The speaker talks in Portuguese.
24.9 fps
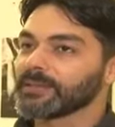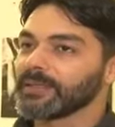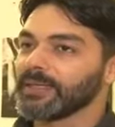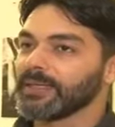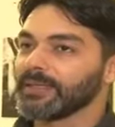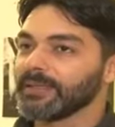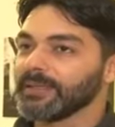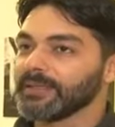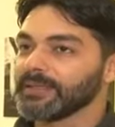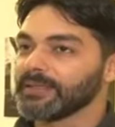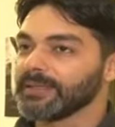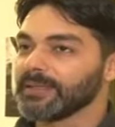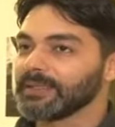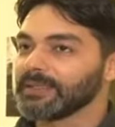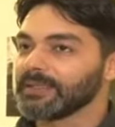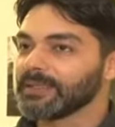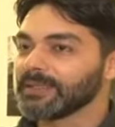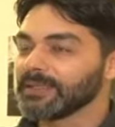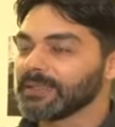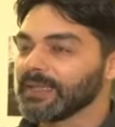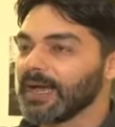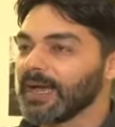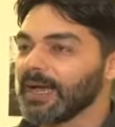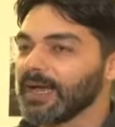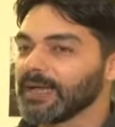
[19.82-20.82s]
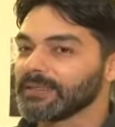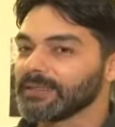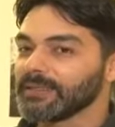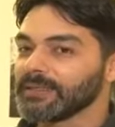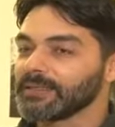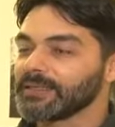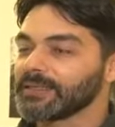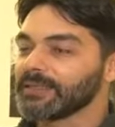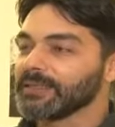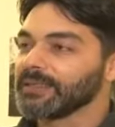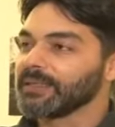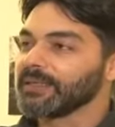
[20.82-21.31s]
essa
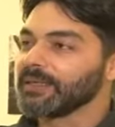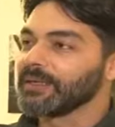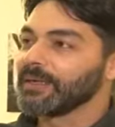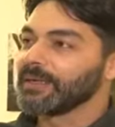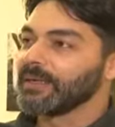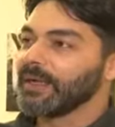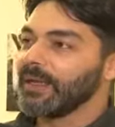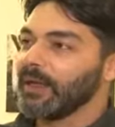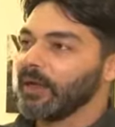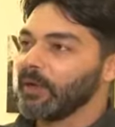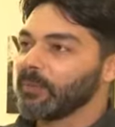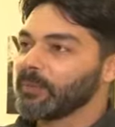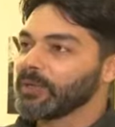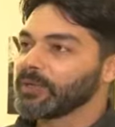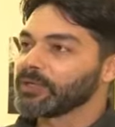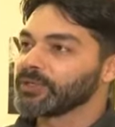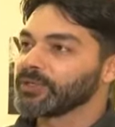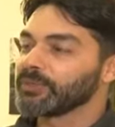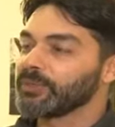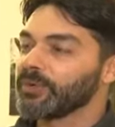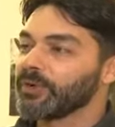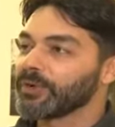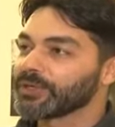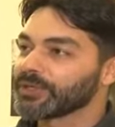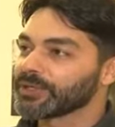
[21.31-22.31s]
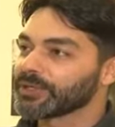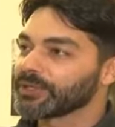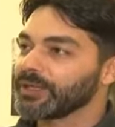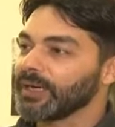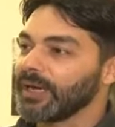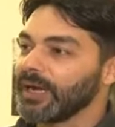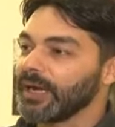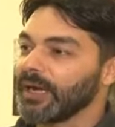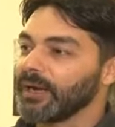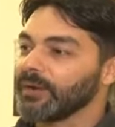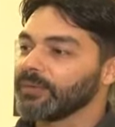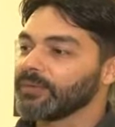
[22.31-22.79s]
necessidade de realmente
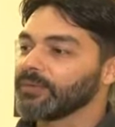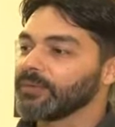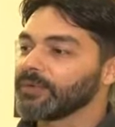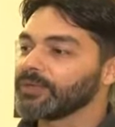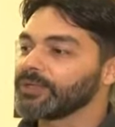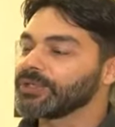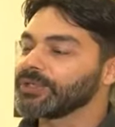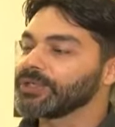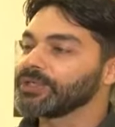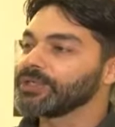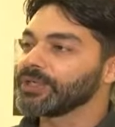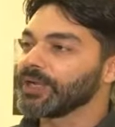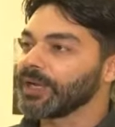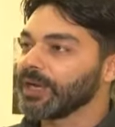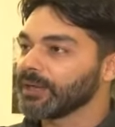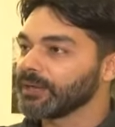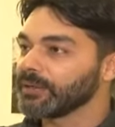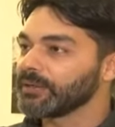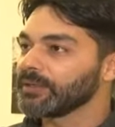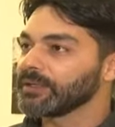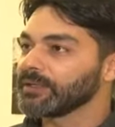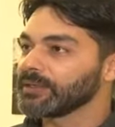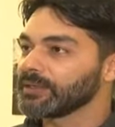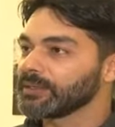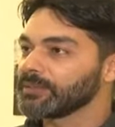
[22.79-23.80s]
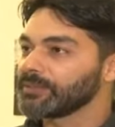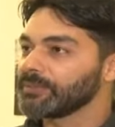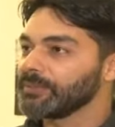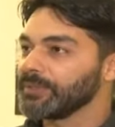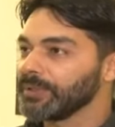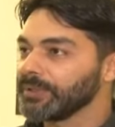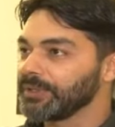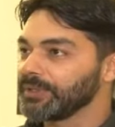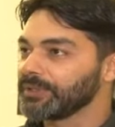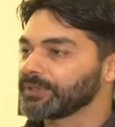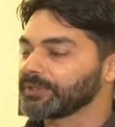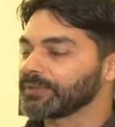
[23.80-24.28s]
mostrar o cotidiano desses
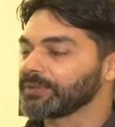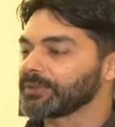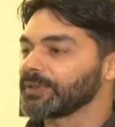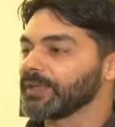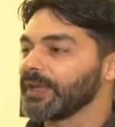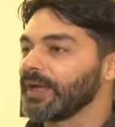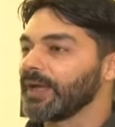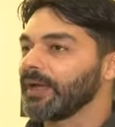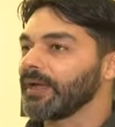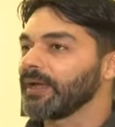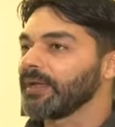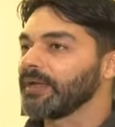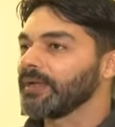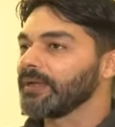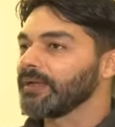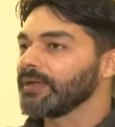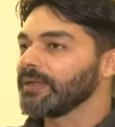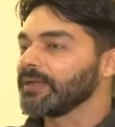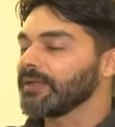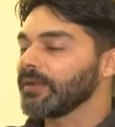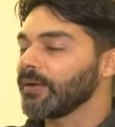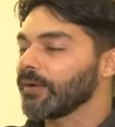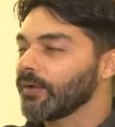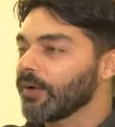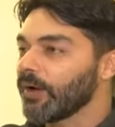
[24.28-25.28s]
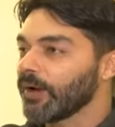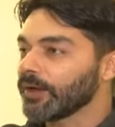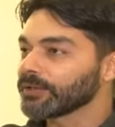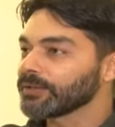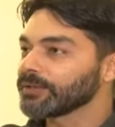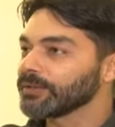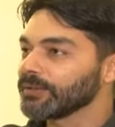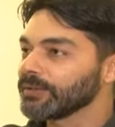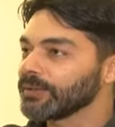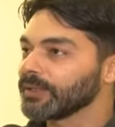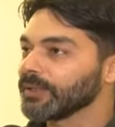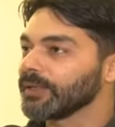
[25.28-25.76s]
bichos, né, que eu
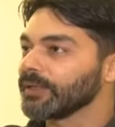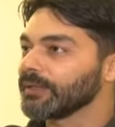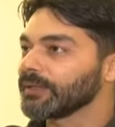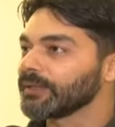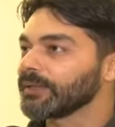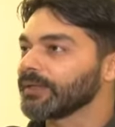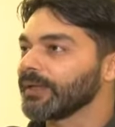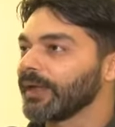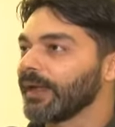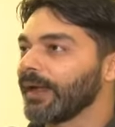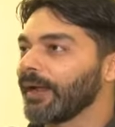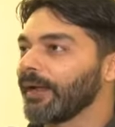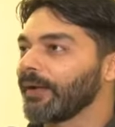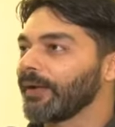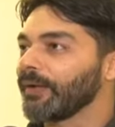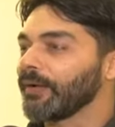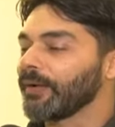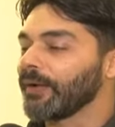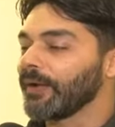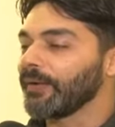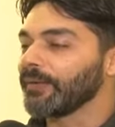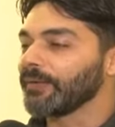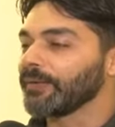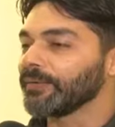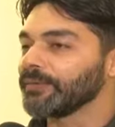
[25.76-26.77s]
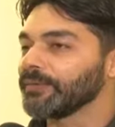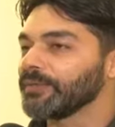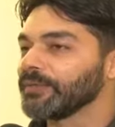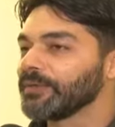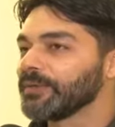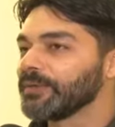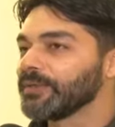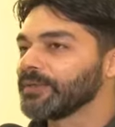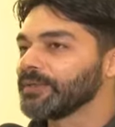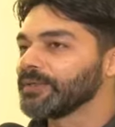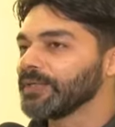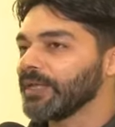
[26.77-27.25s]
gosto tanto, né? eu, eu
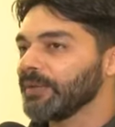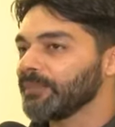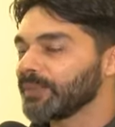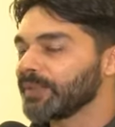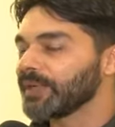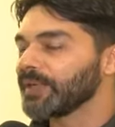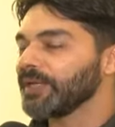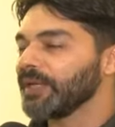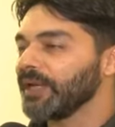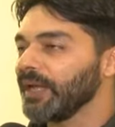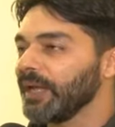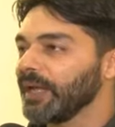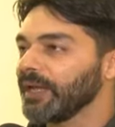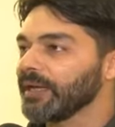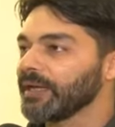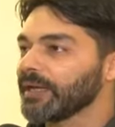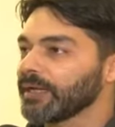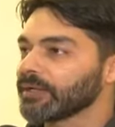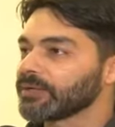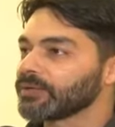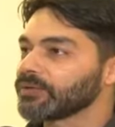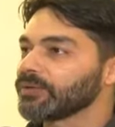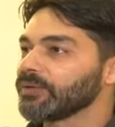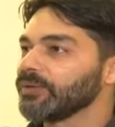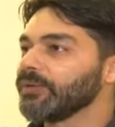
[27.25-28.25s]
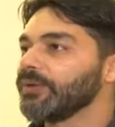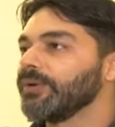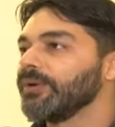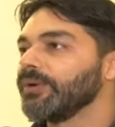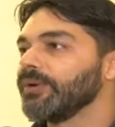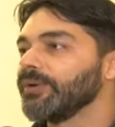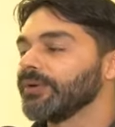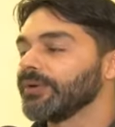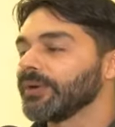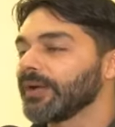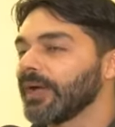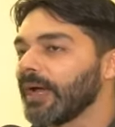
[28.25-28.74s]
sempre criei
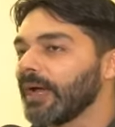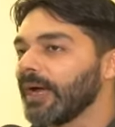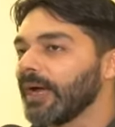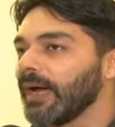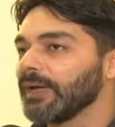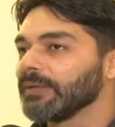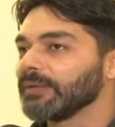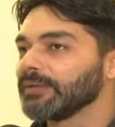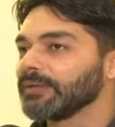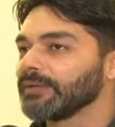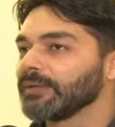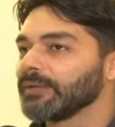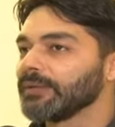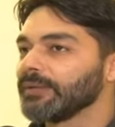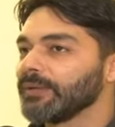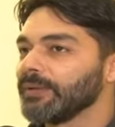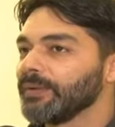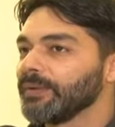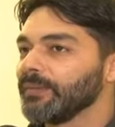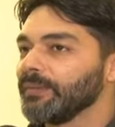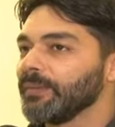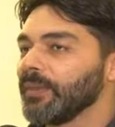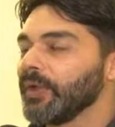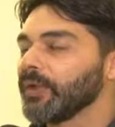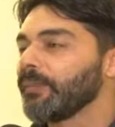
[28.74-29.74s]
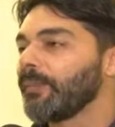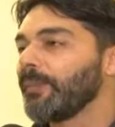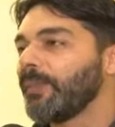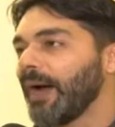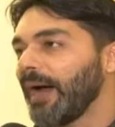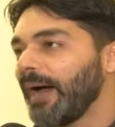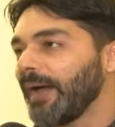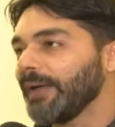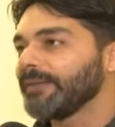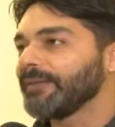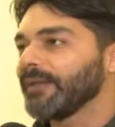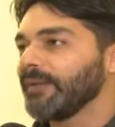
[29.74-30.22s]
cachorro, gato, meu
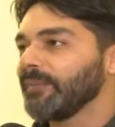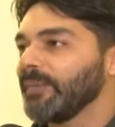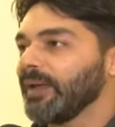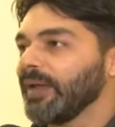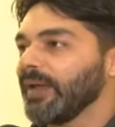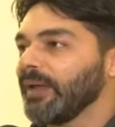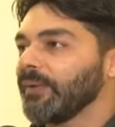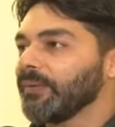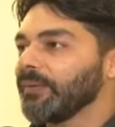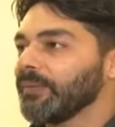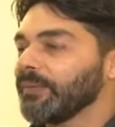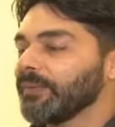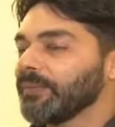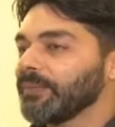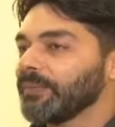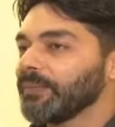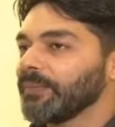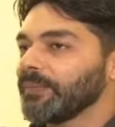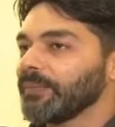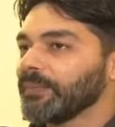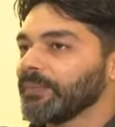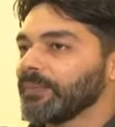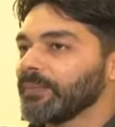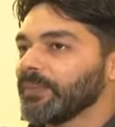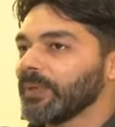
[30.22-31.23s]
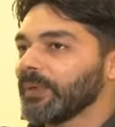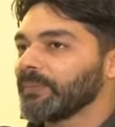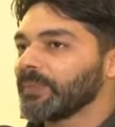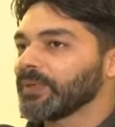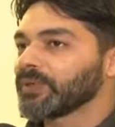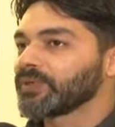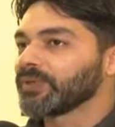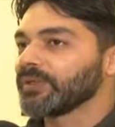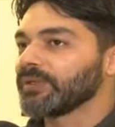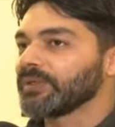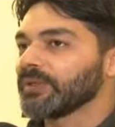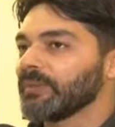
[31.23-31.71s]
pai também é um, uma
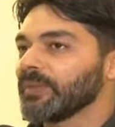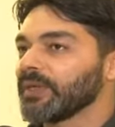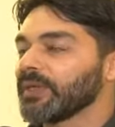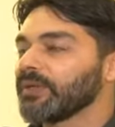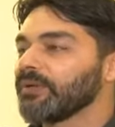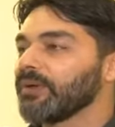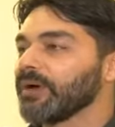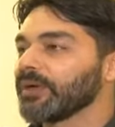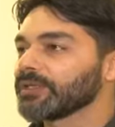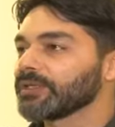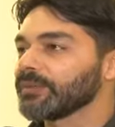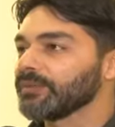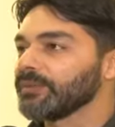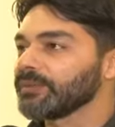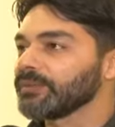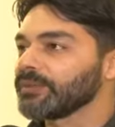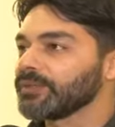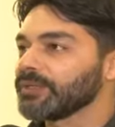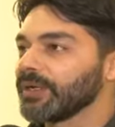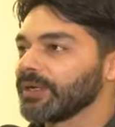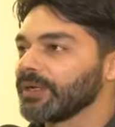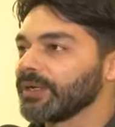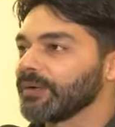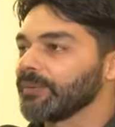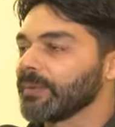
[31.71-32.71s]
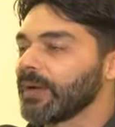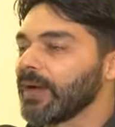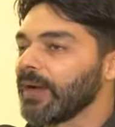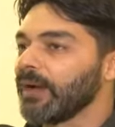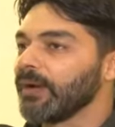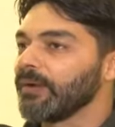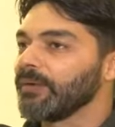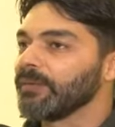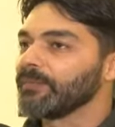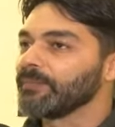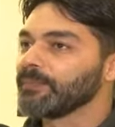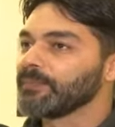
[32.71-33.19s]
pessoa também que gosta muito de
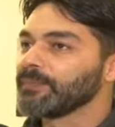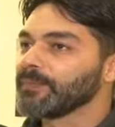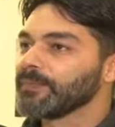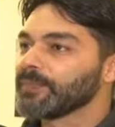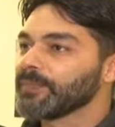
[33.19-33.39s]
animal.